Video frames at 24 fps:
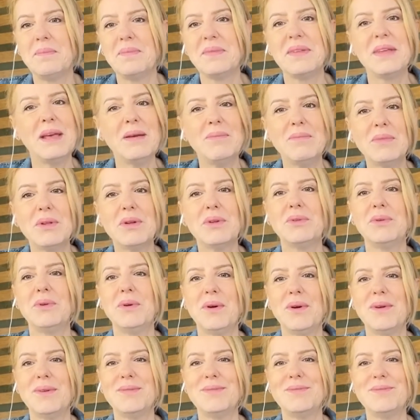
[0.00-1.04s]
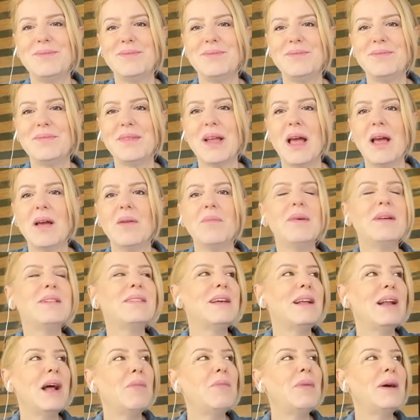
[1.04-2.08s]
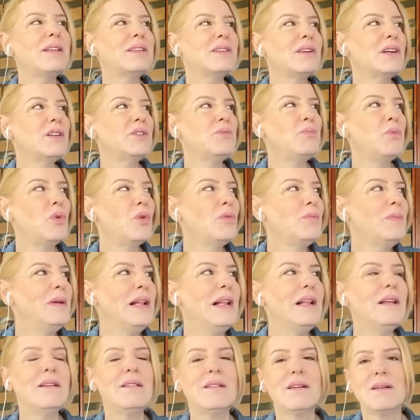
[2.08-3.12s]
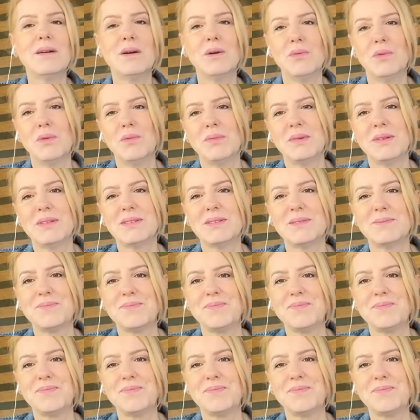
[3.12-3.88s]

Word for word: Kim tanıyor? Mesela basketbol milli takımımız.